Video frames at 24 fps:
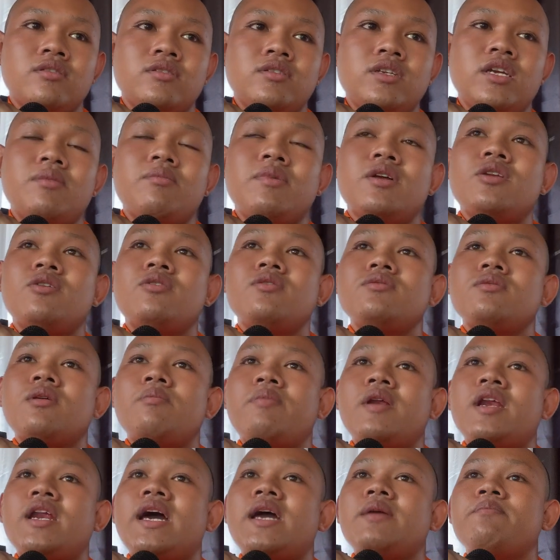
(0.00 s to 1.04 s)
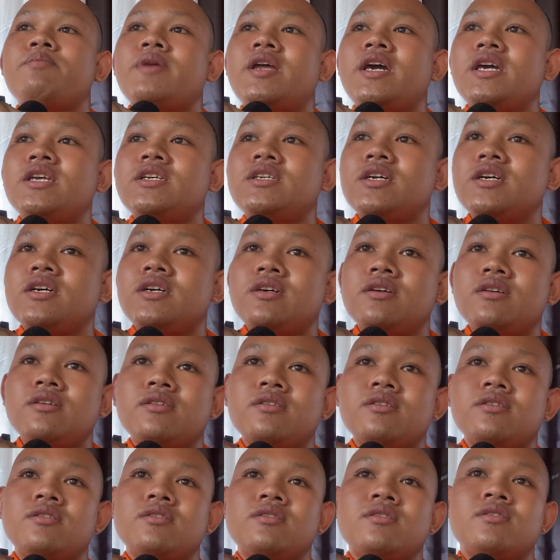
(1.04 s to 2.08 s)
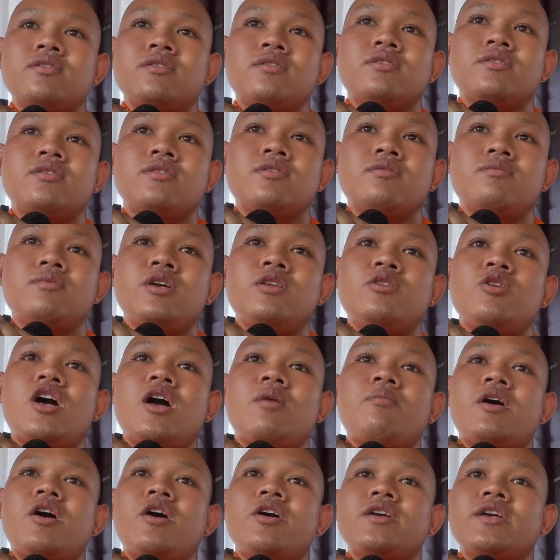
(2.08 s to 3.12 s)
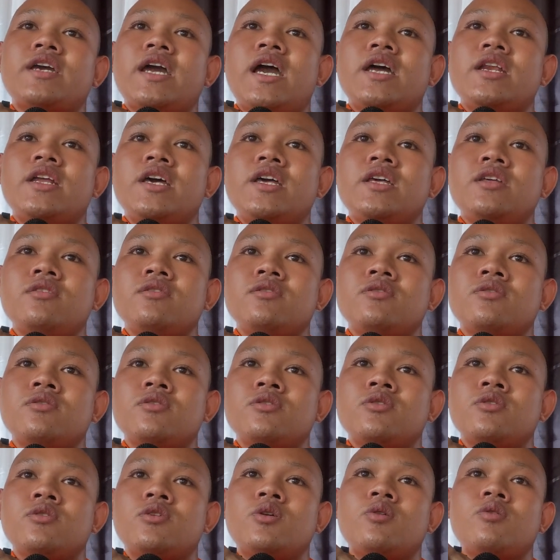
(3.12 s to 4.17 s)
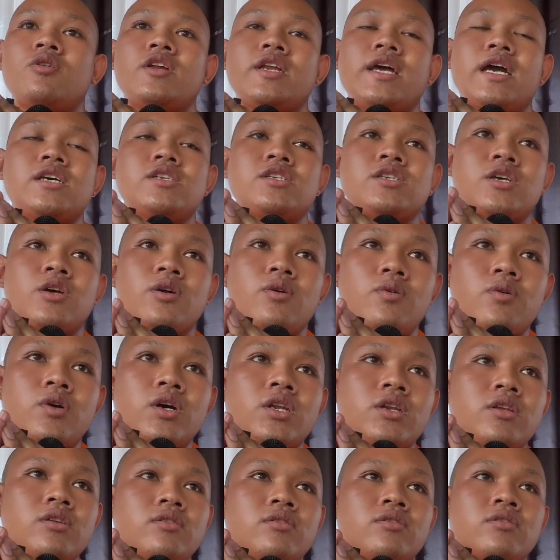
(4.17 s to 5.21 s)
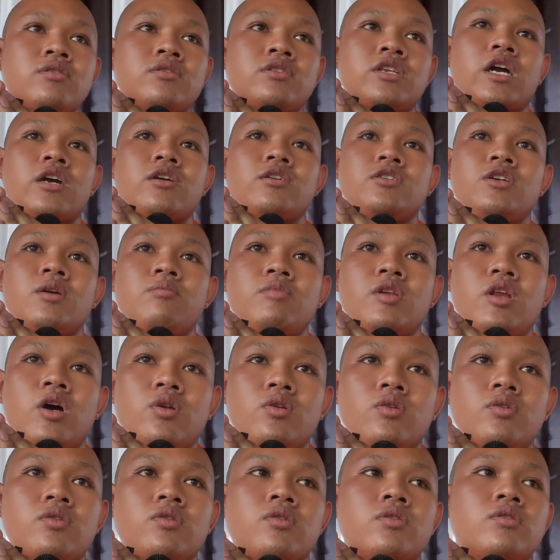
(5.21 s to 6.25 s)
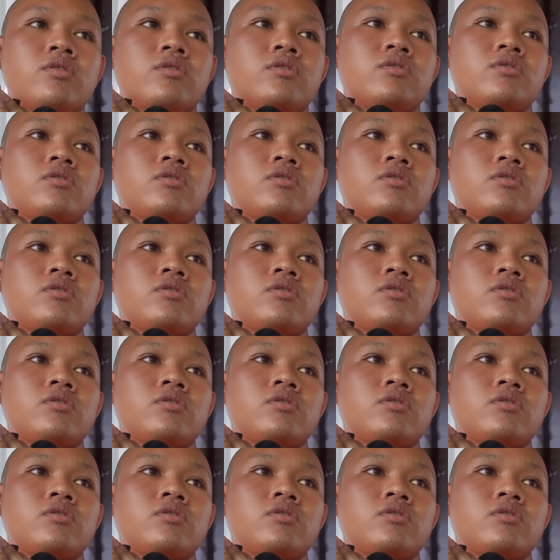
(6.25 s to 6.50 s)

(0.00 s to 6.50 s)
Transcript: Chứ mình nói bằng plan bê chứ. Vì nóm ai cái đấy. Cô ràng sngụt. Tức chùm nôn.